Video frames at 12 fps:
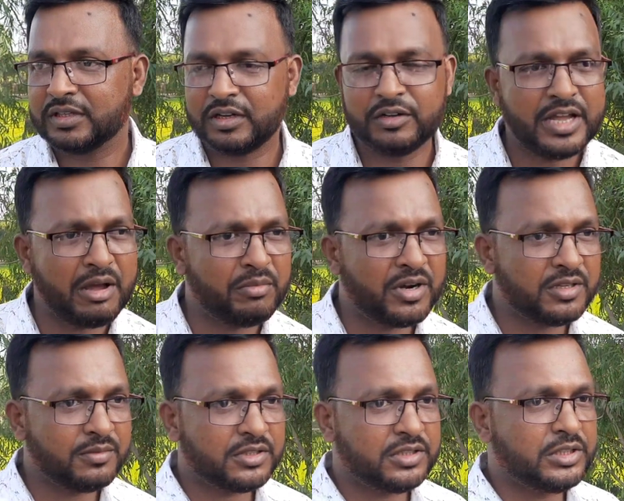কারণ এই
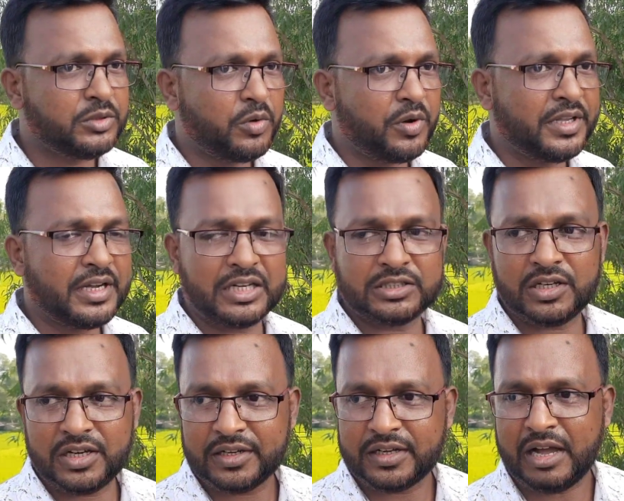আমবাড়িবাসীর অনেক আশা
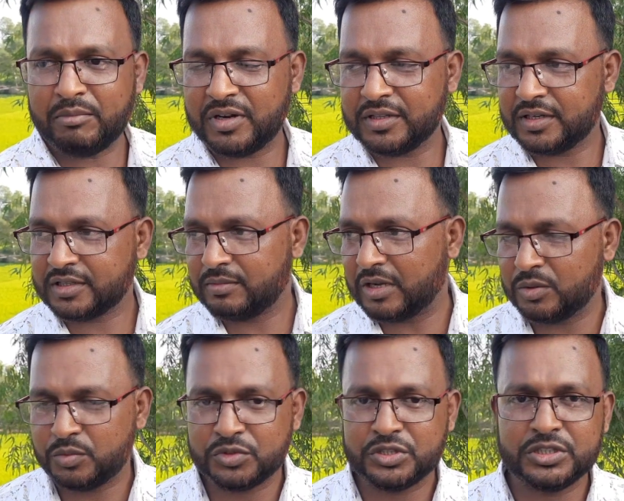আকাঙ্ক্ষা আমবাড়িতে একটা ভালো
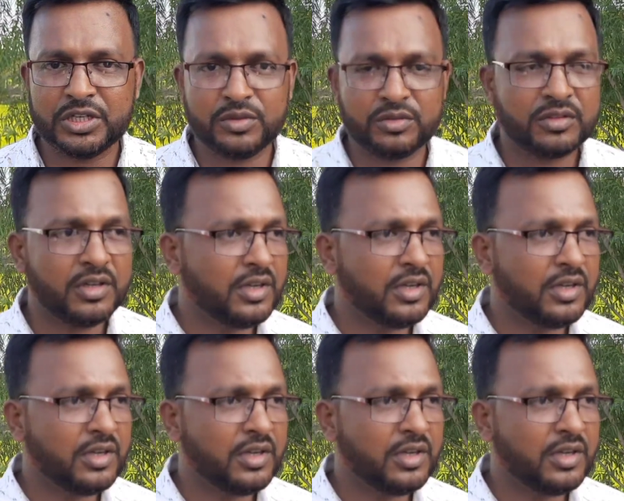প্রতিষ্ঠান হোক